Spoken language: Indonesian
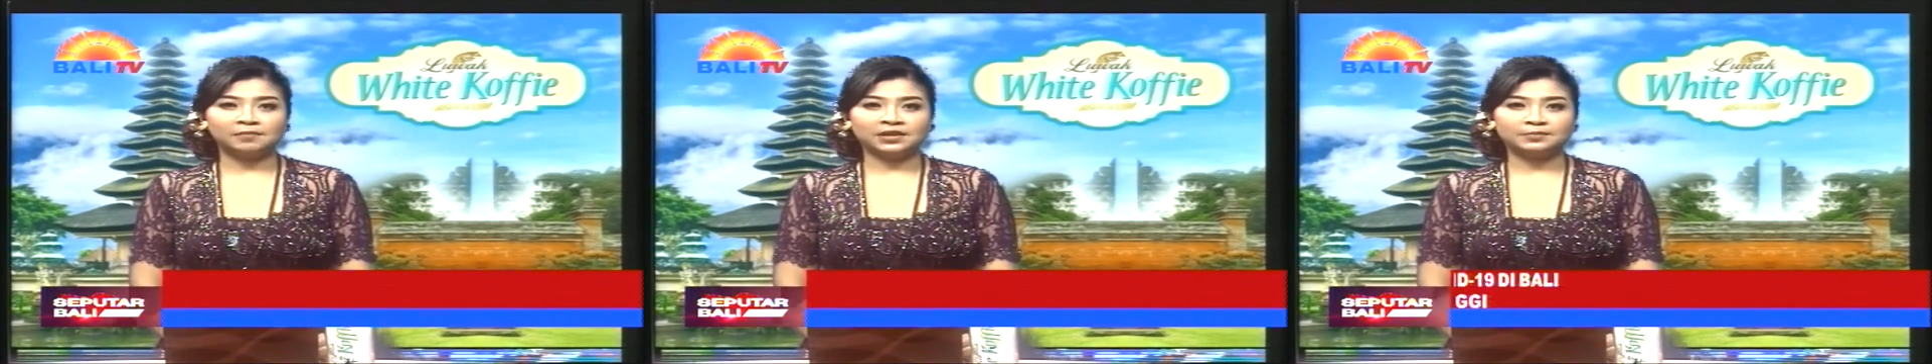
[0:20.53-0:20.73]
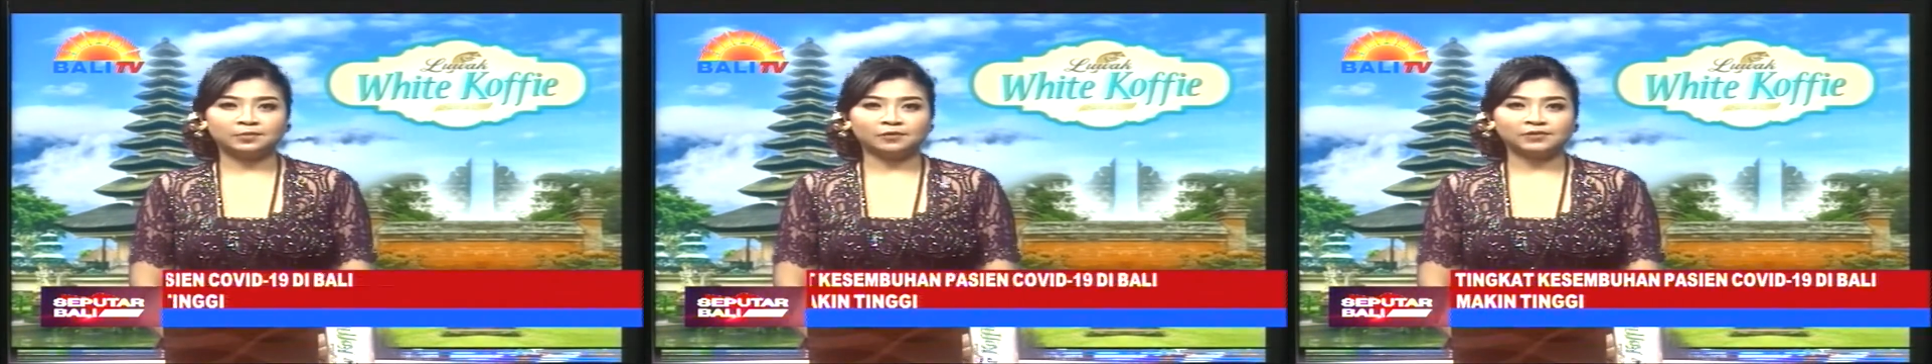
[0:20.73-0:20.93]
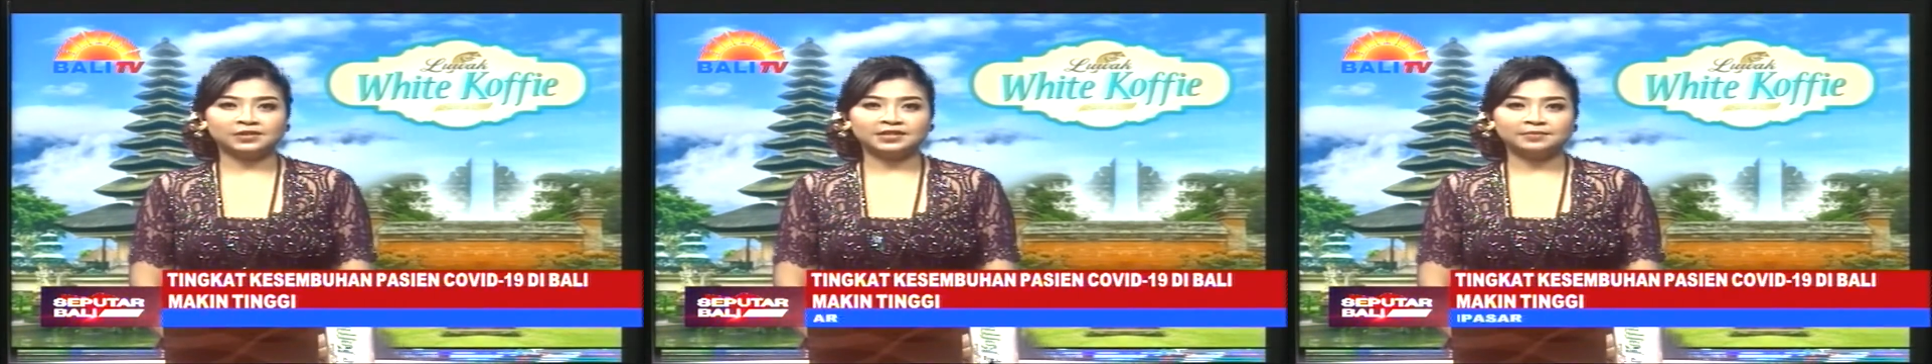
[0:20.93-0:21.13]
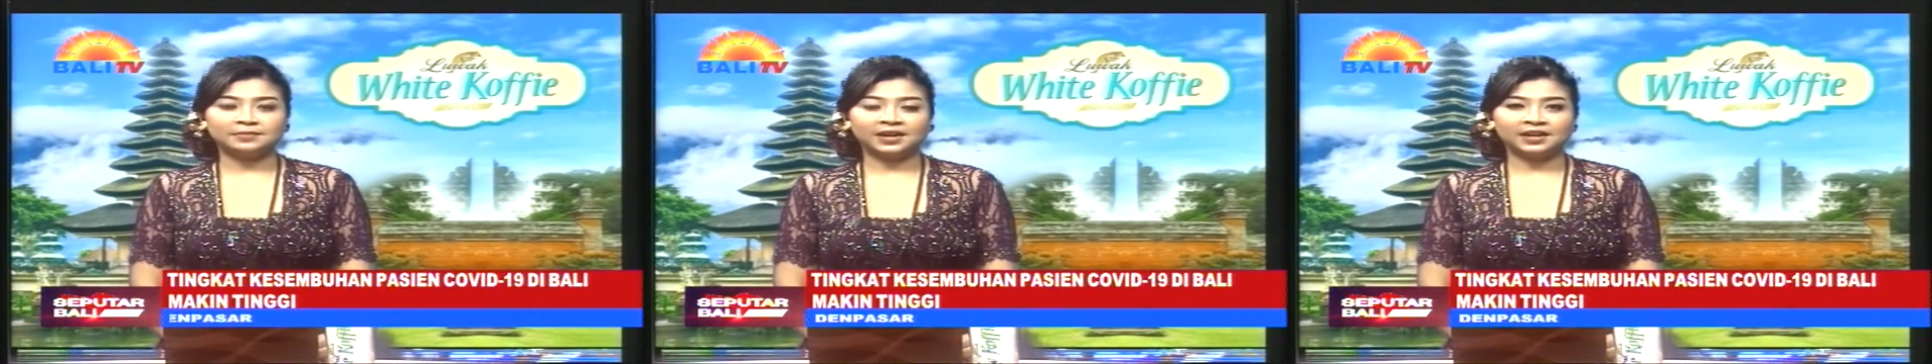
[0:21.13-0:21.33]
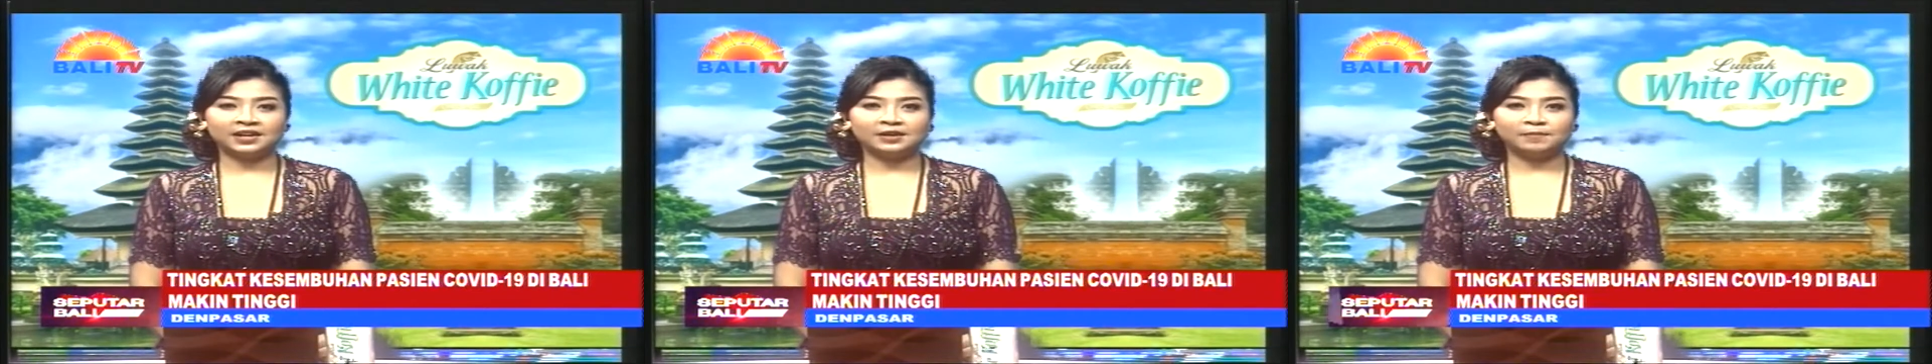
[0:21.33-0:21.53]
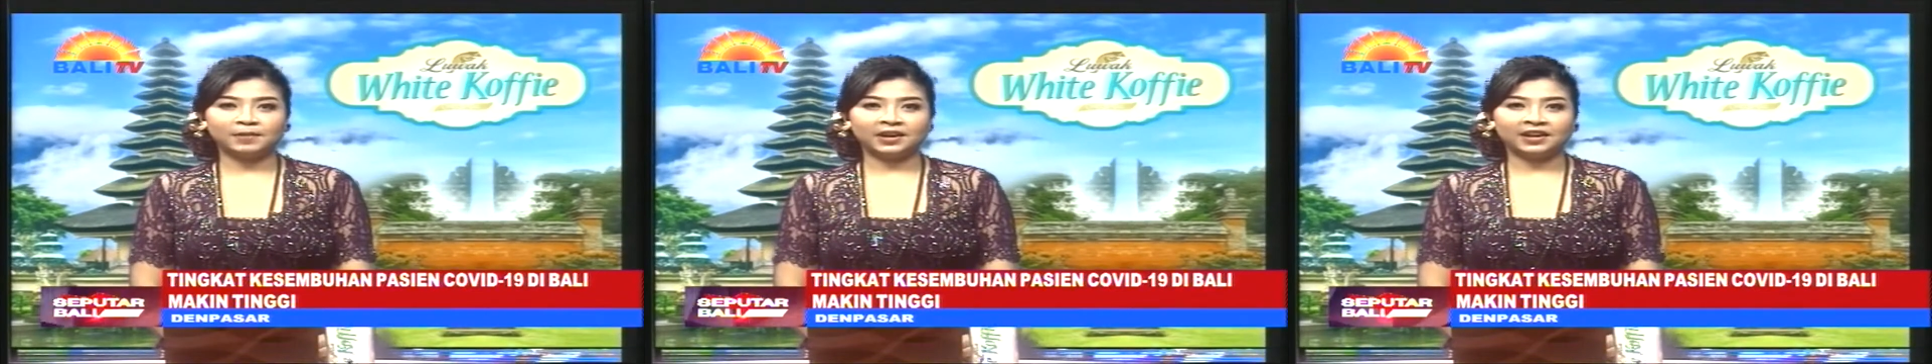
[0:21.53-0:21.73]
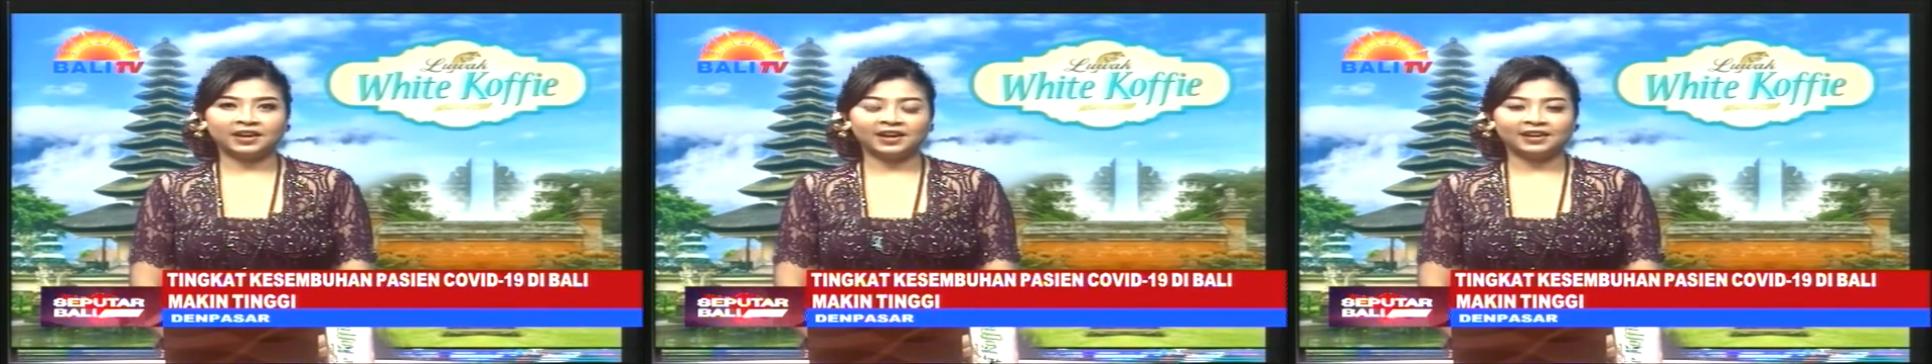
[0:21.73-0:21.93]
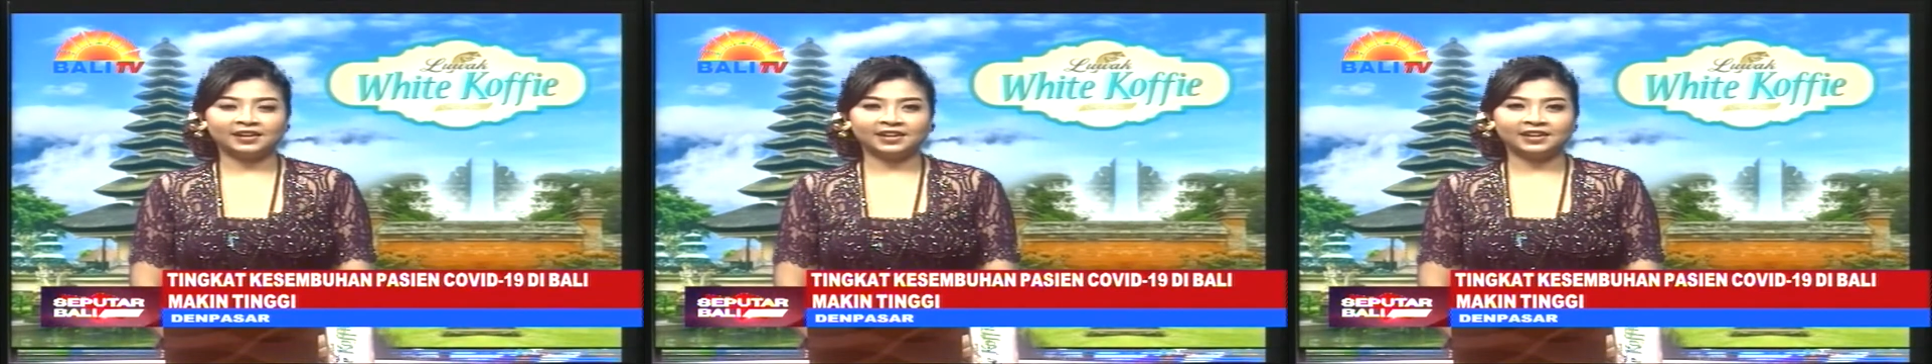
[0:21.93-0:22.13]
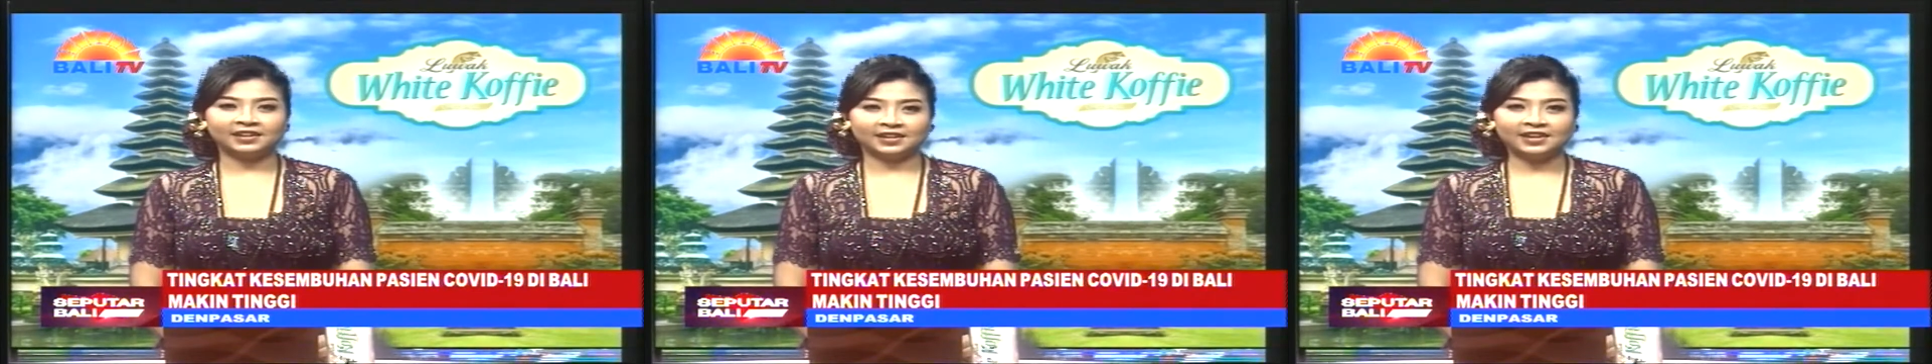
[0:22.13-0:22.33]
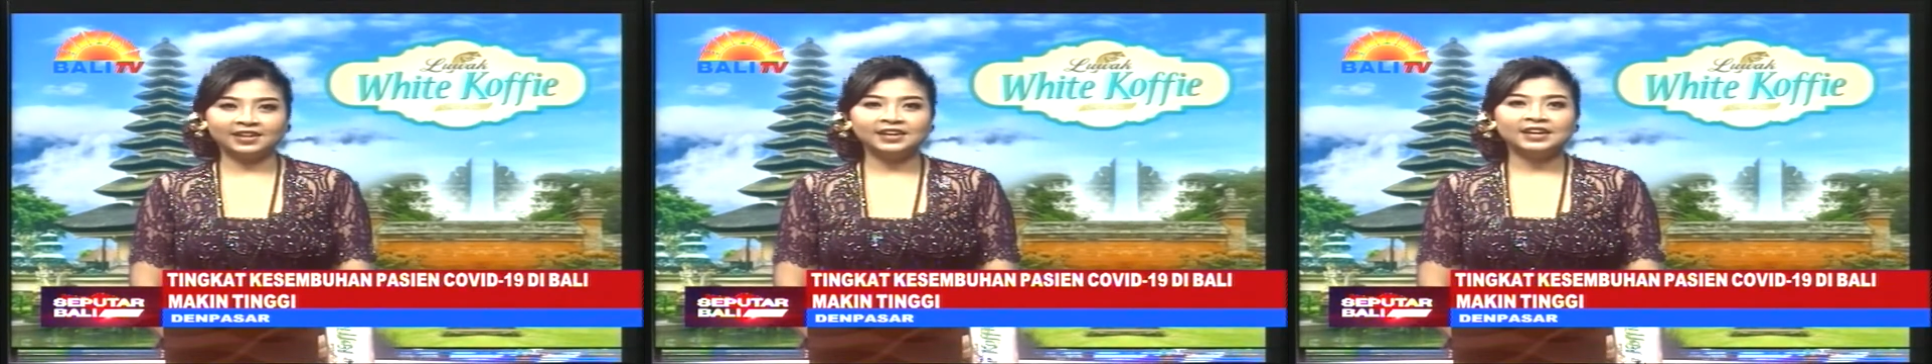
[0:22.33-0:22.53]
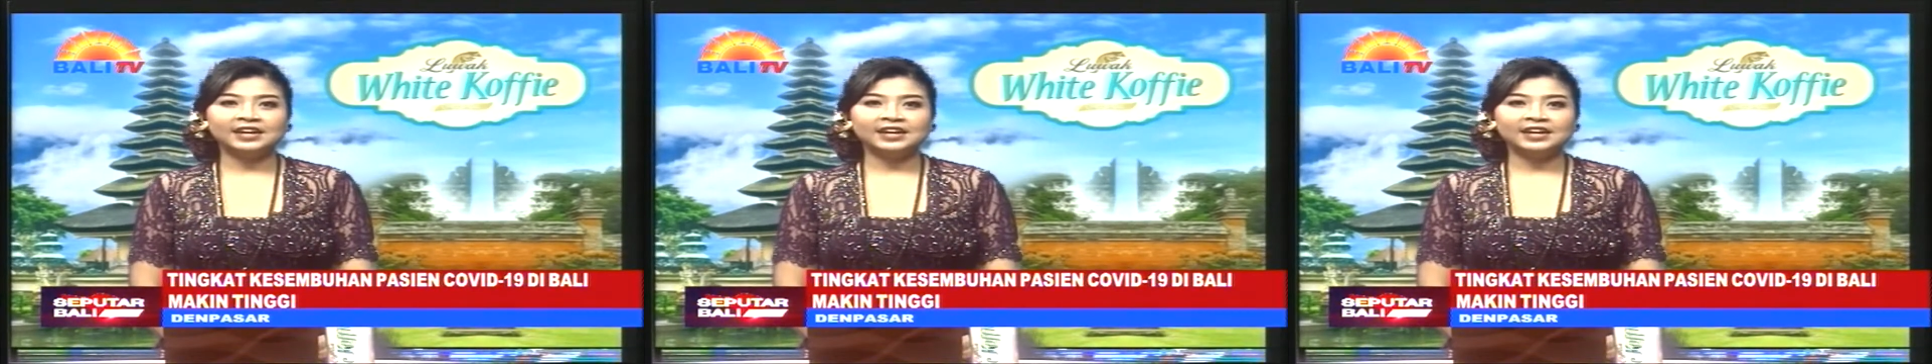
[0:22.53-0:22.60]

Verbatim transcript: Provinsi Bali pada hari ini.